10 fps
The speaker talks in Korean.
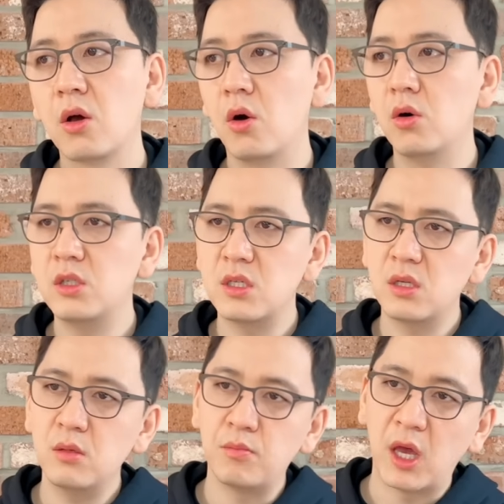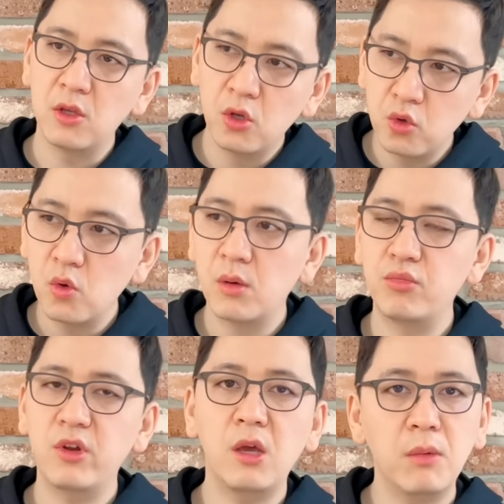거짓은 100년
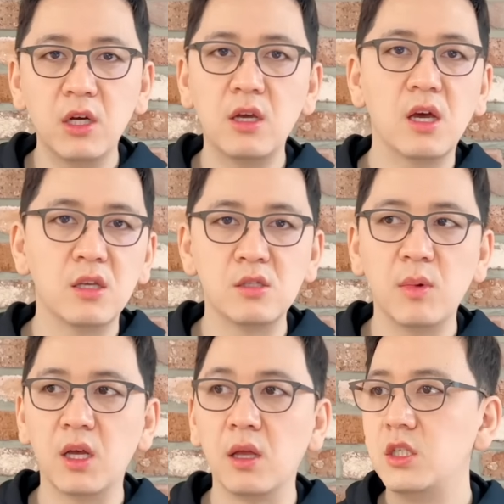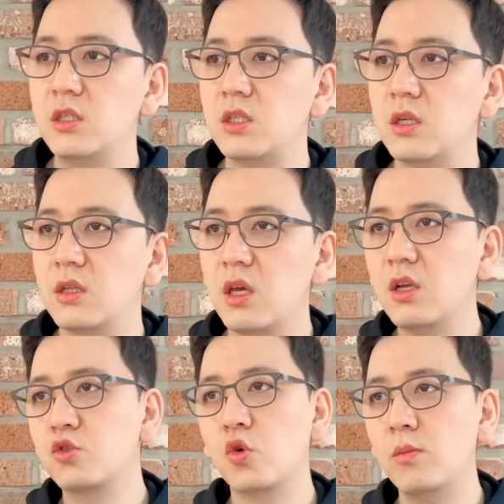동안 프레이밍을 해야 되지만 진실은
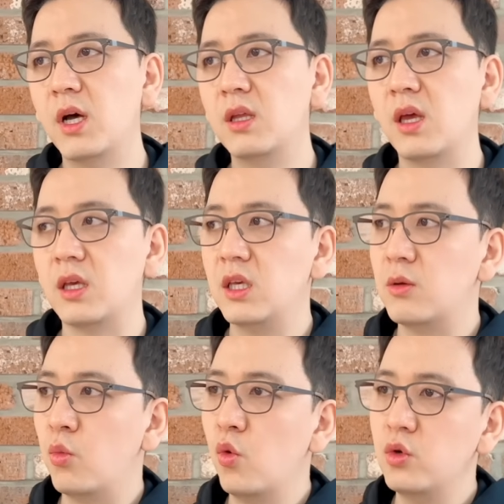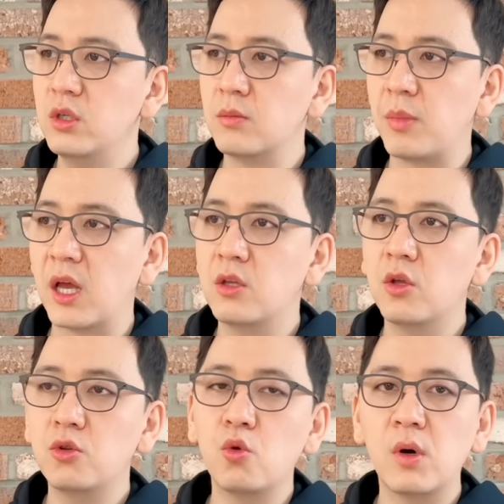1초 만에 이 모든
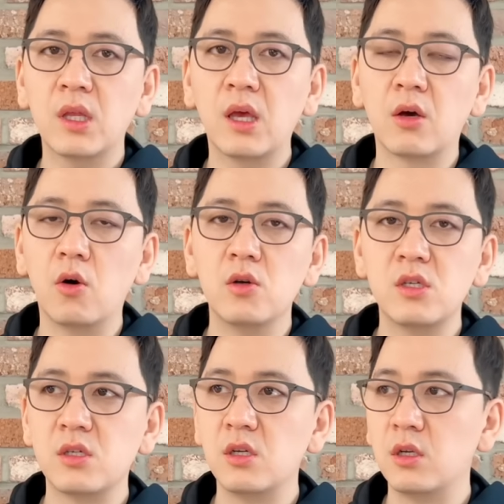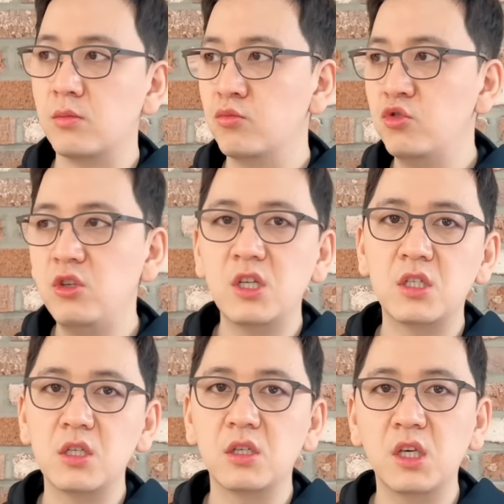100년 동안의 거짓을
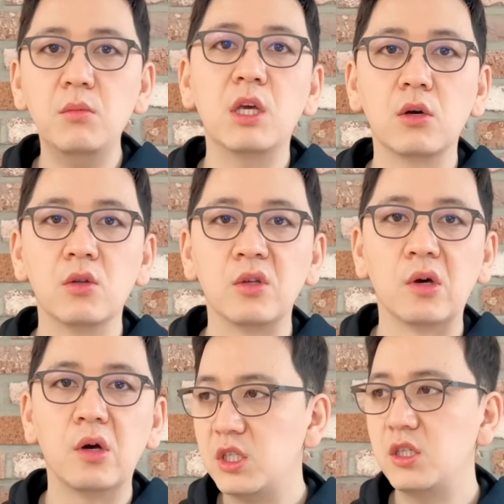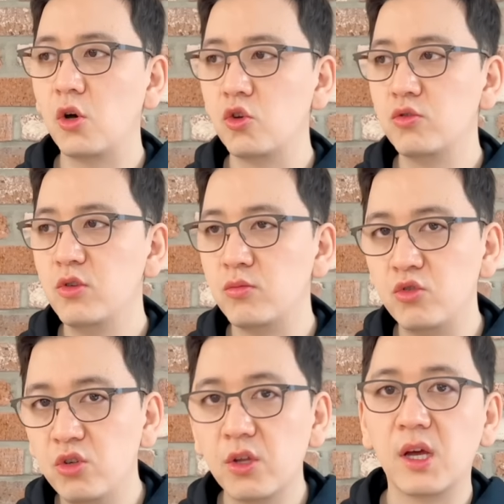물리치는 힘이 있거든요. 빛이 어둠을
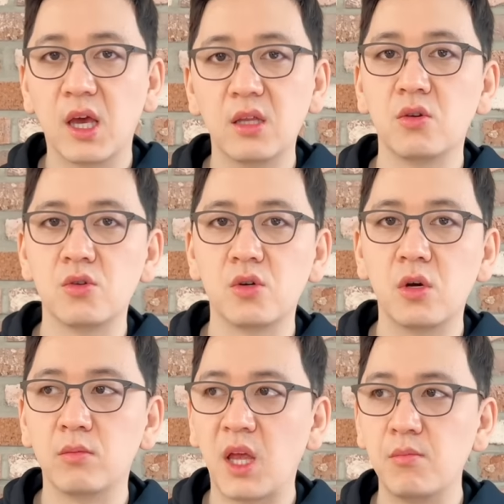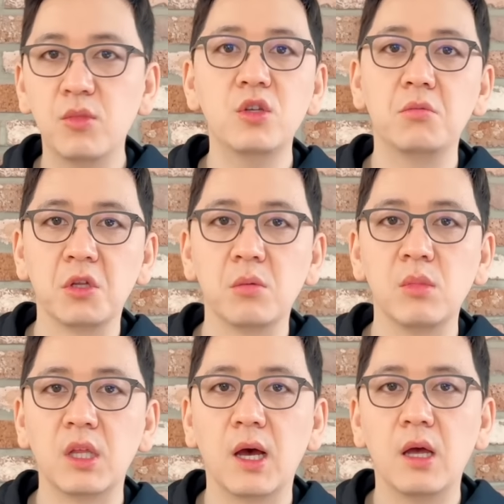물러나게 하는 것처럼 단번이면
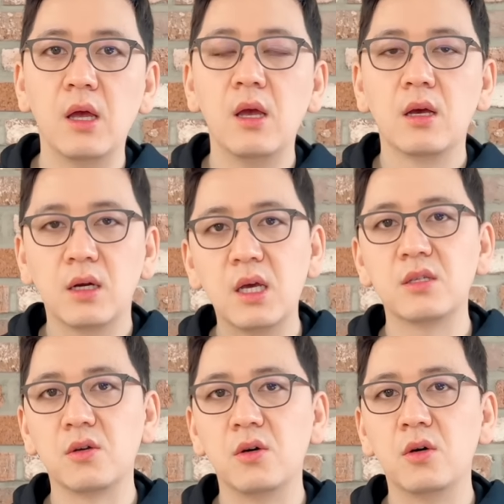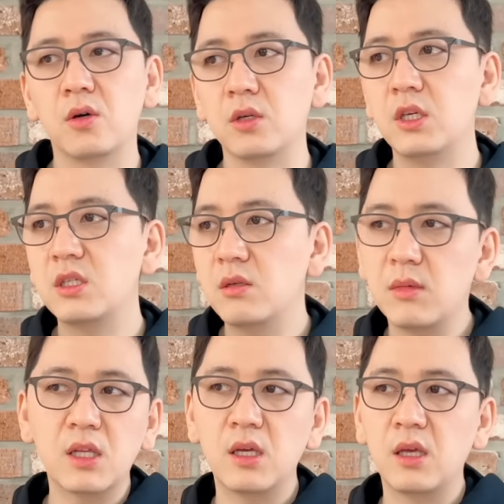됩니다. 그래서
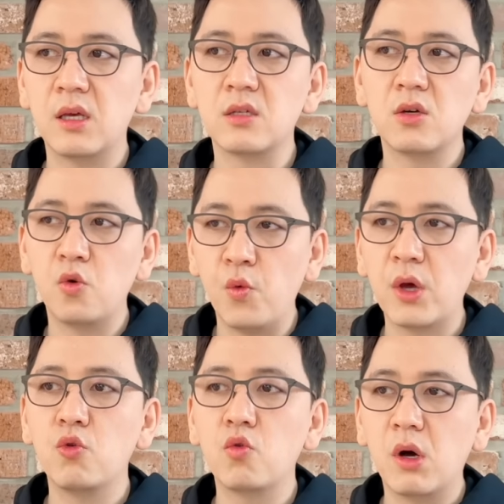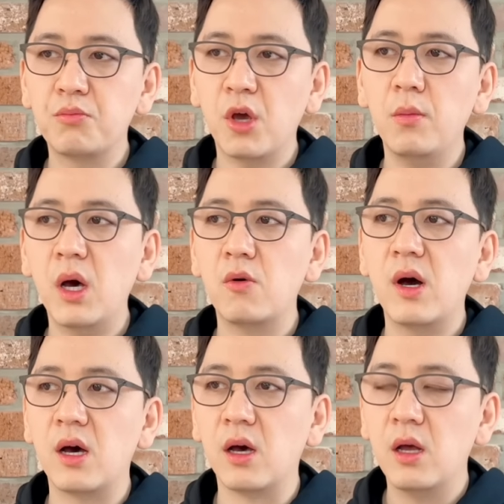이승만에 대해서 왜곡과
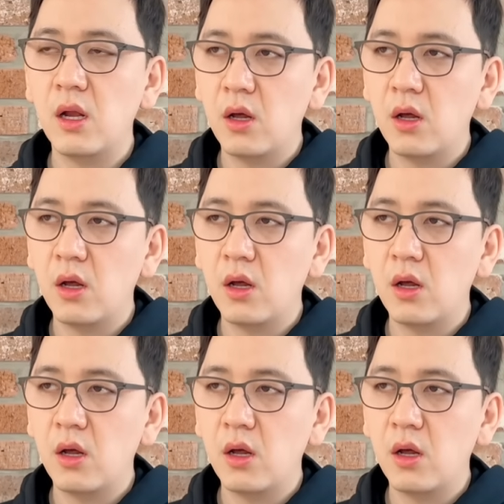폄하와